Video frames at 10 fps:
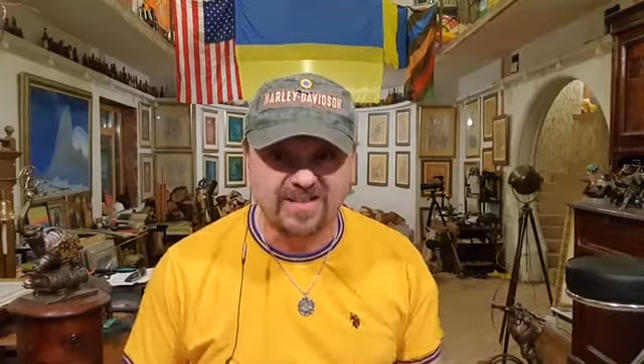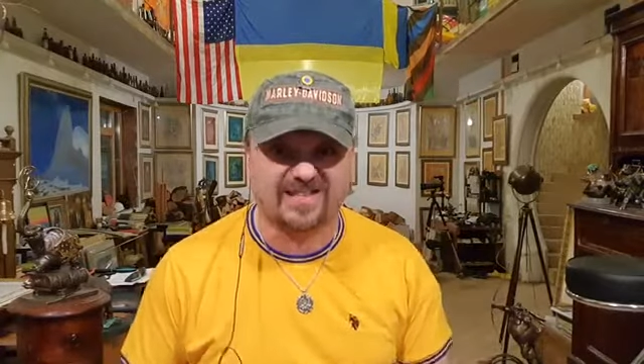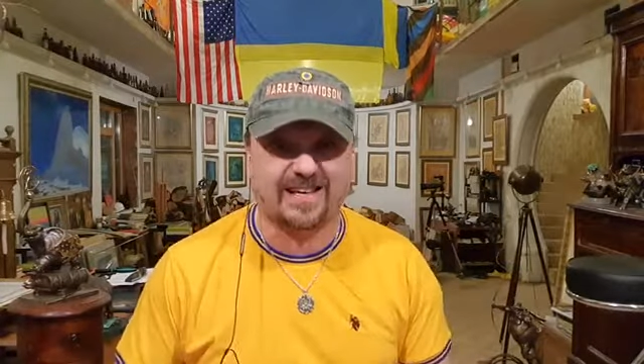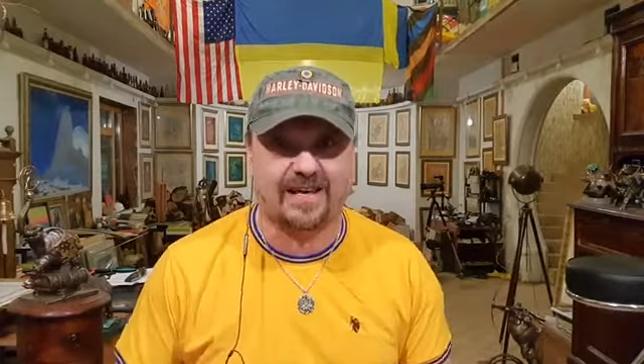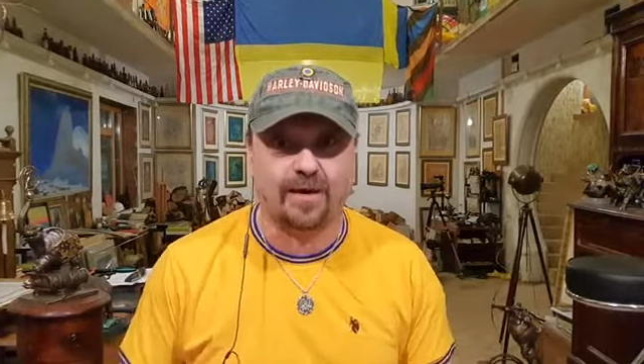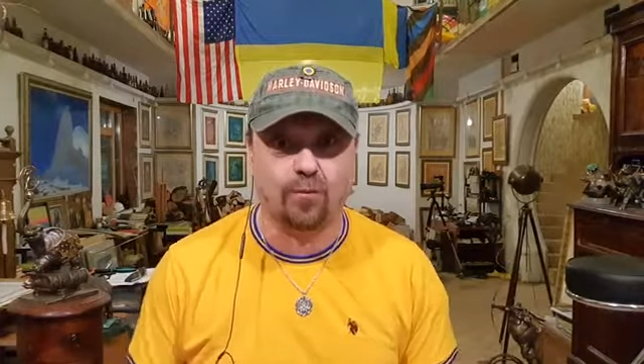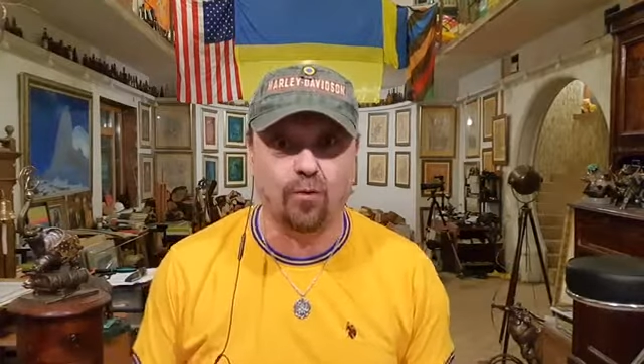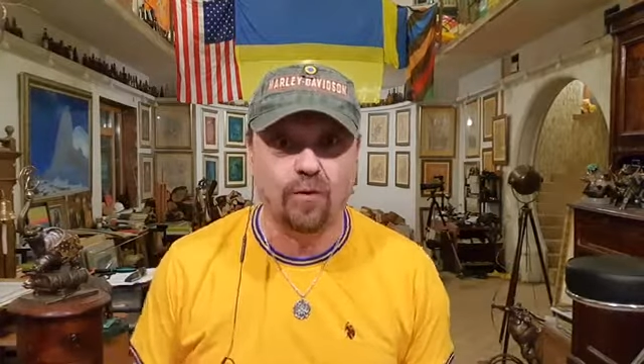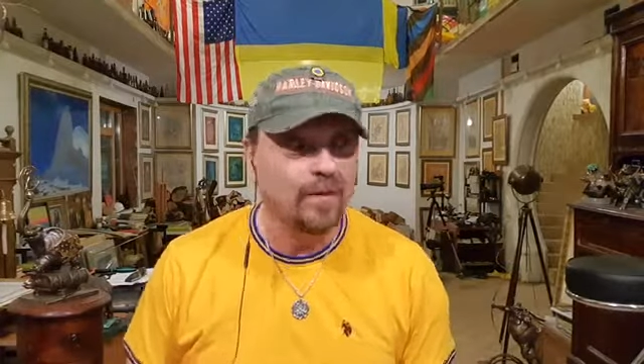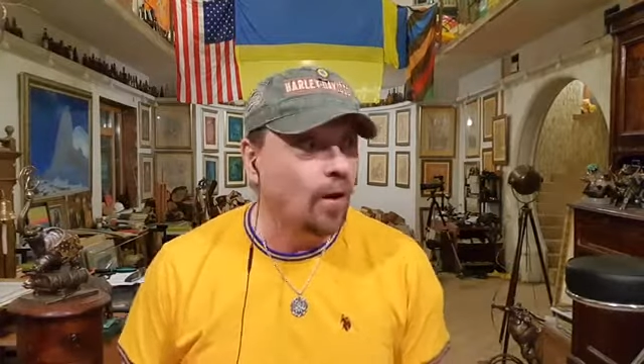
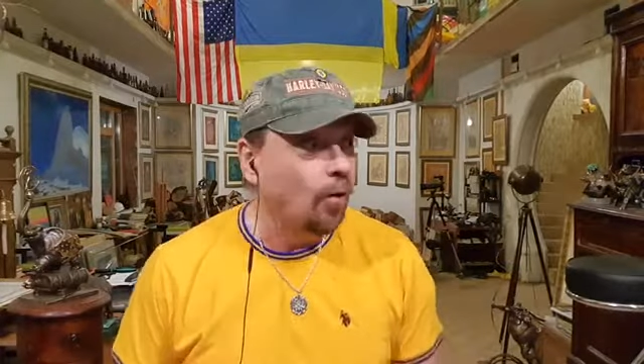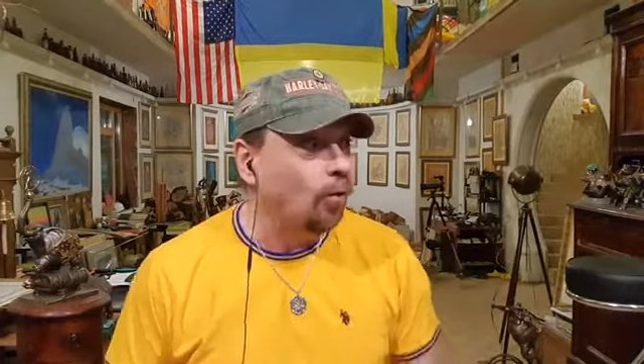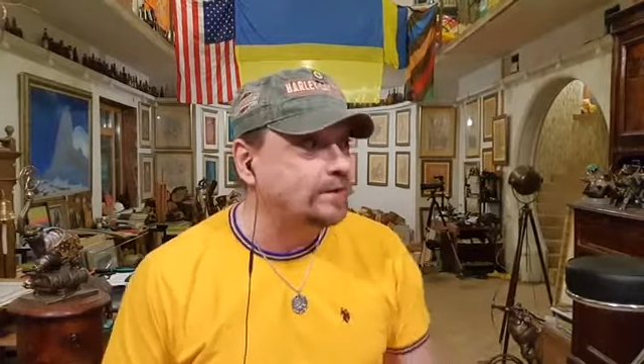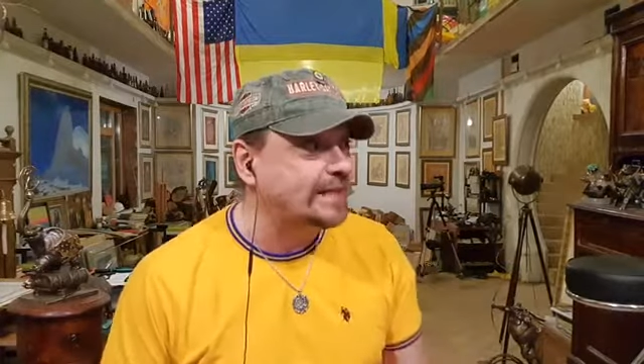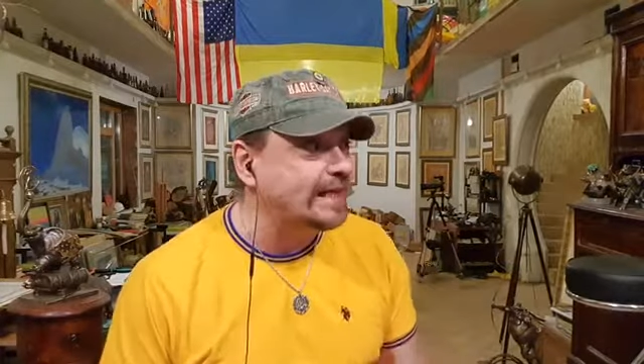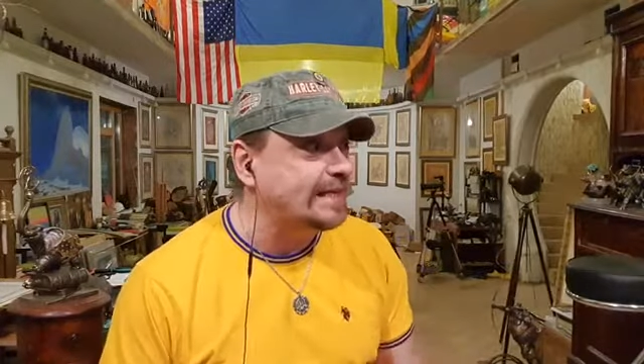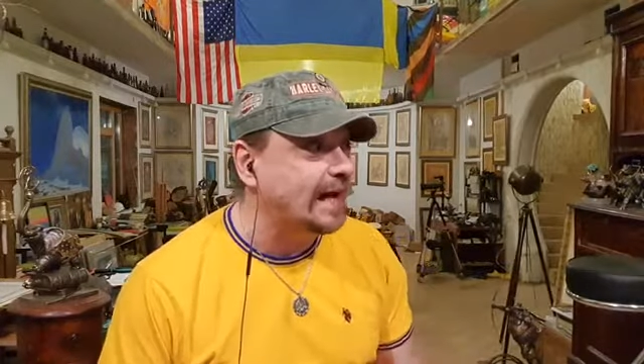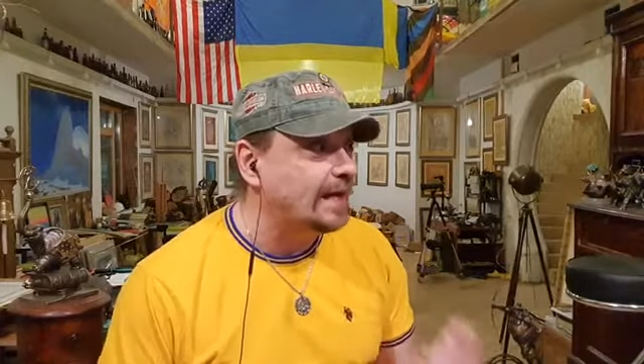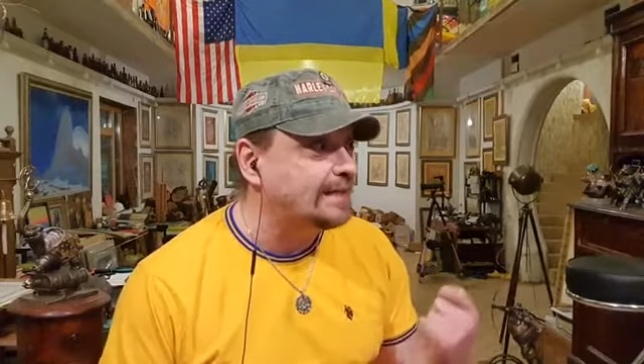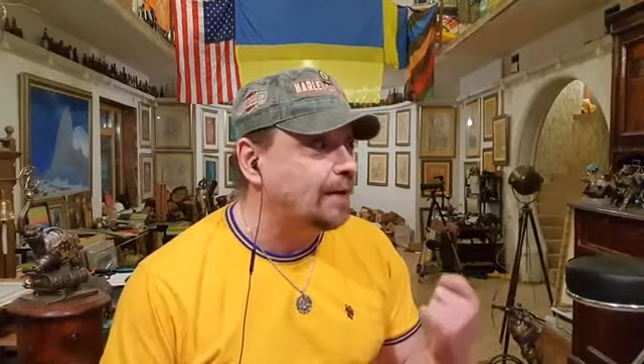схему. Вот
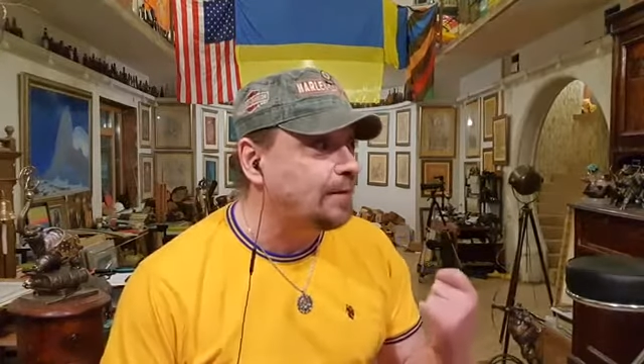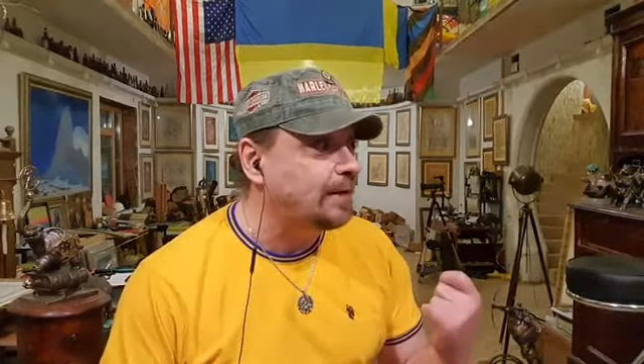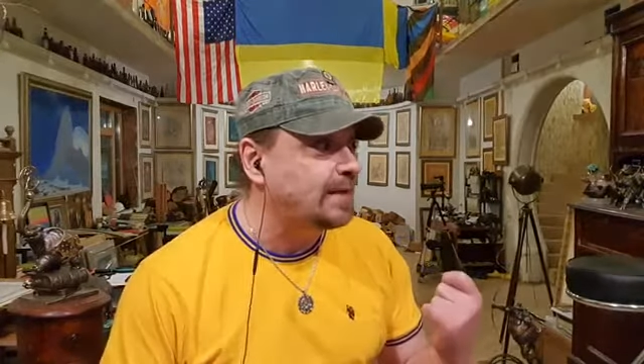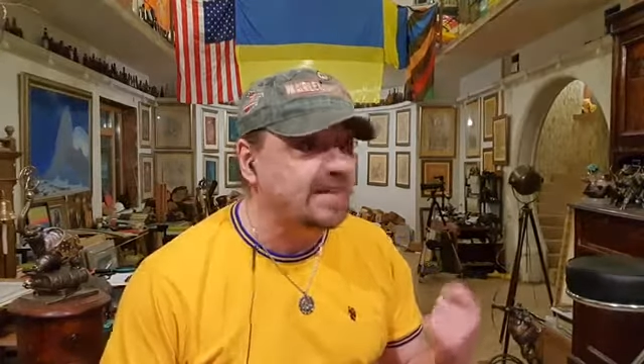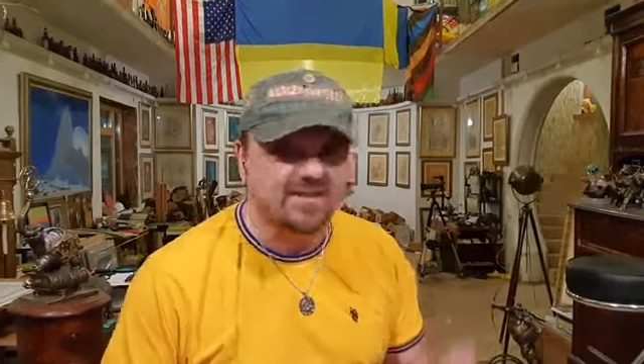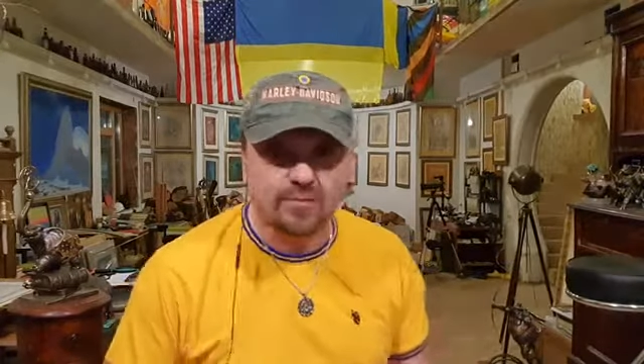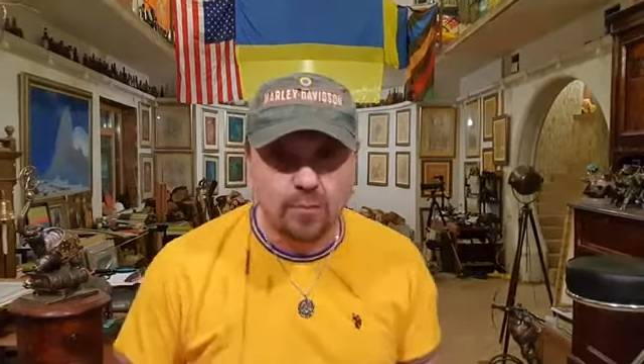это она молодец.